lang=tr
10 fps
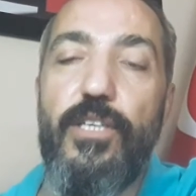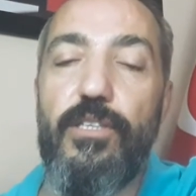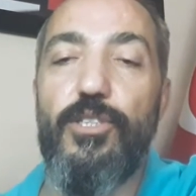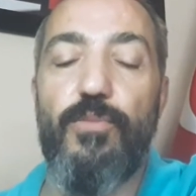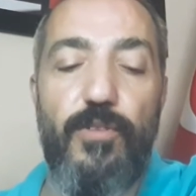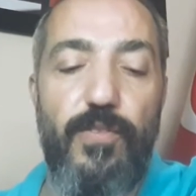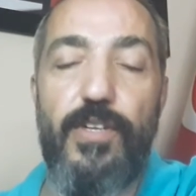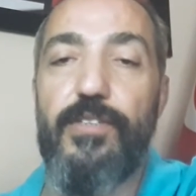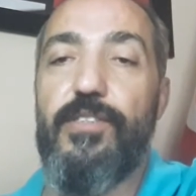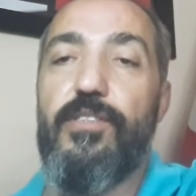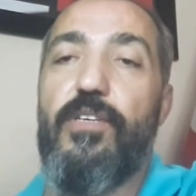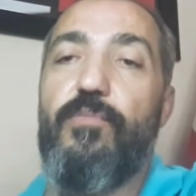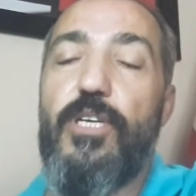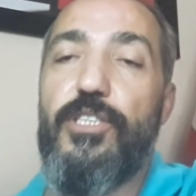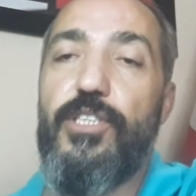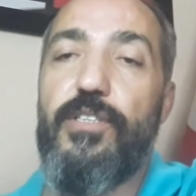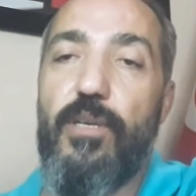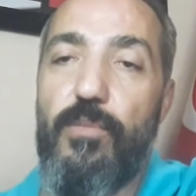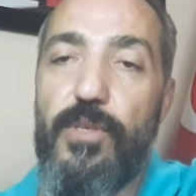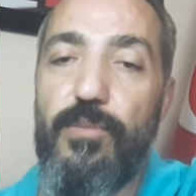çalışma vardı.
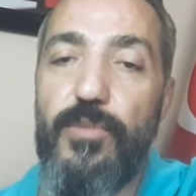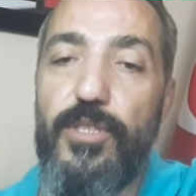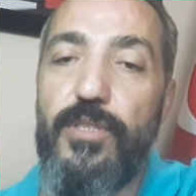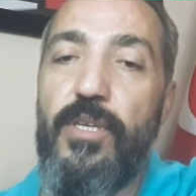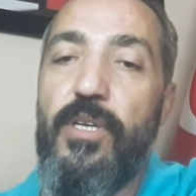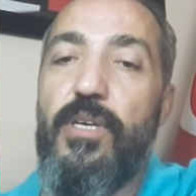Manşet haberimiz.